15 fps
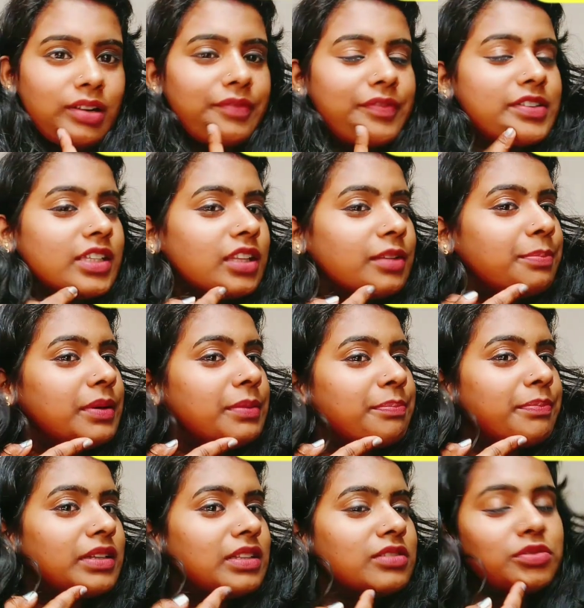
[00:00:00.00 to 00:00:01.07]
काफ़ी ज़्यादा
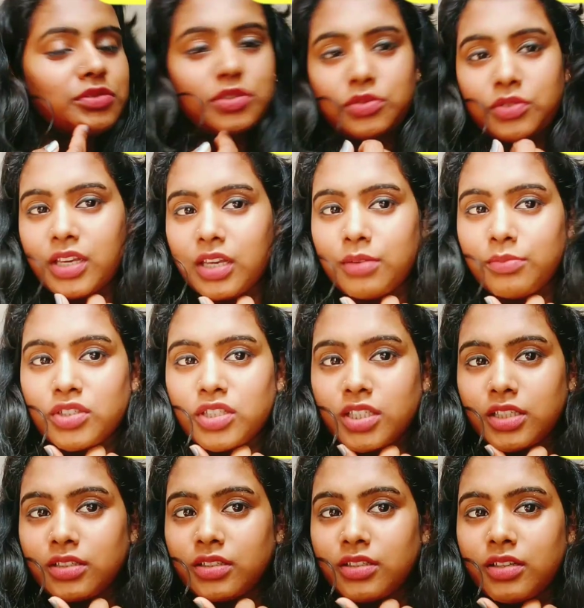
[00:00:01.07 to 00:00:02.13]
पिंपल्स हो चुके हैं
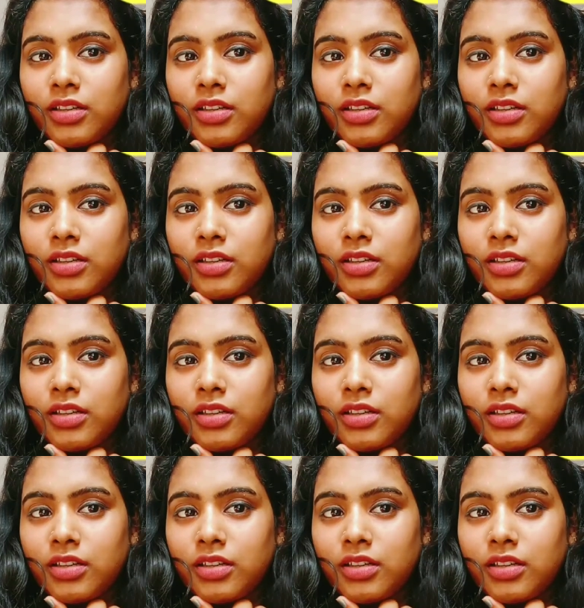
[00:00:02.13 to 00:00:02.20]
मुझे